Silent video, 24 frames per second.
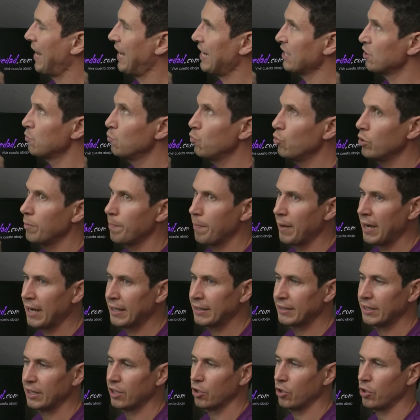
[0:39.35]
Es muy
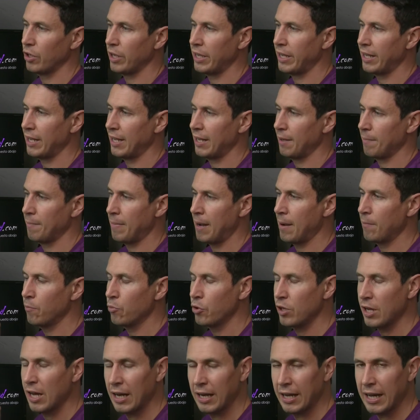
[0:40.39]
práctico, eh, va
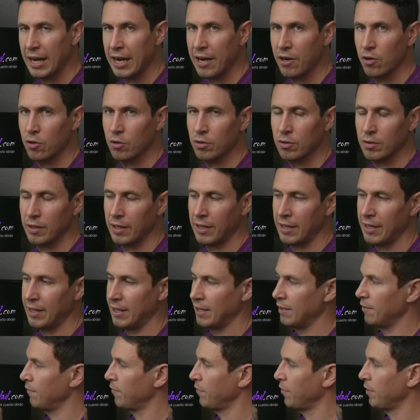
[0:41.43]
muy al grano,
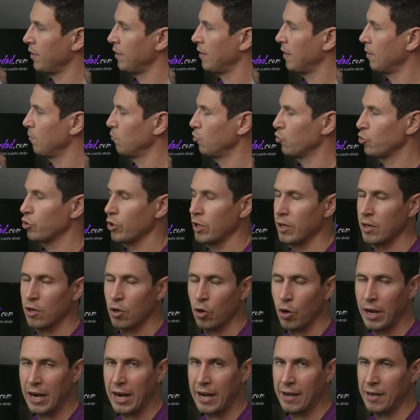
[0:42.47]
eh, inciden mucho en
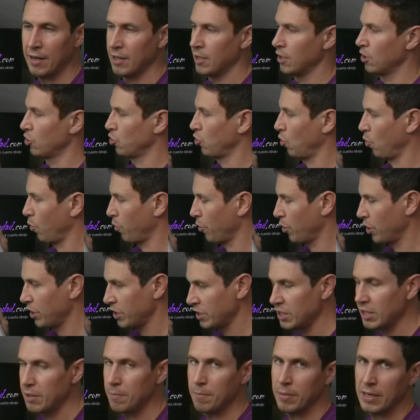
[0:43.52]
lograr soluciones
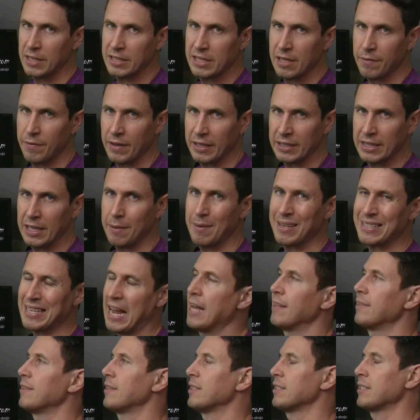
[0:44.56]
simples y efectivas
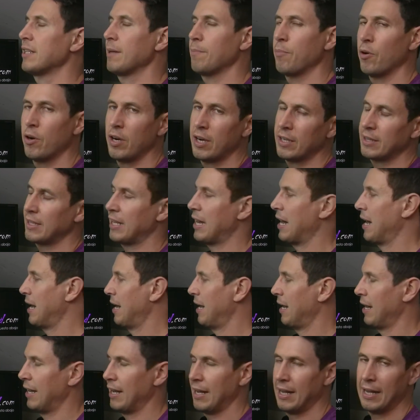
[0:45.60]
antes de ponerte
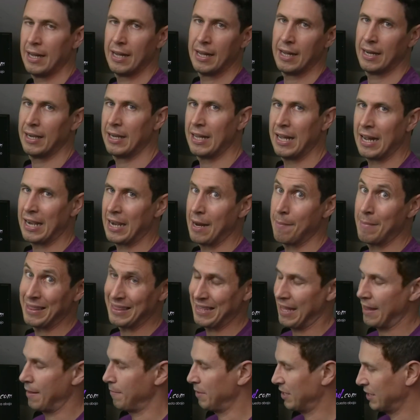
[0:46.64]
a liar la
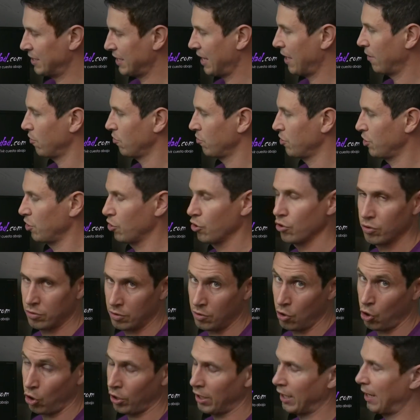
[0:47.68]
manta demasiado, sino
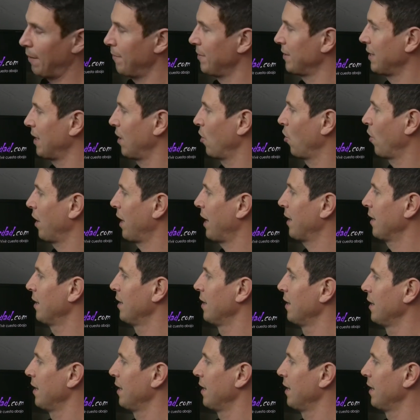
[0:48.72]
lógicamente lograr